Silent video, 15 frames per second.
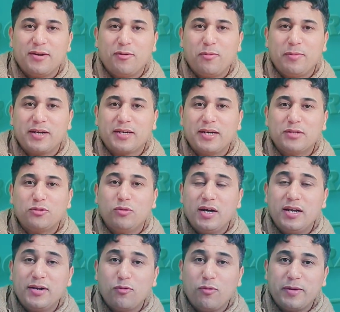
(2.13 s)
وبركاته
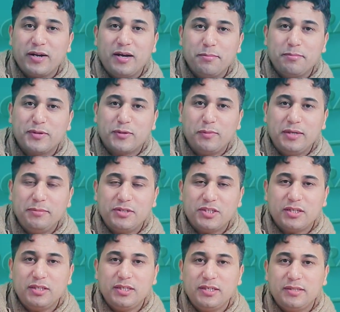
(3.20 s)
أهلا ومرحبا بكم معي من
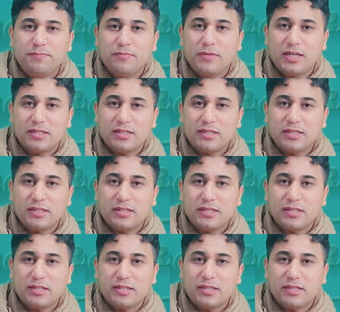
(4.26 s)
جديد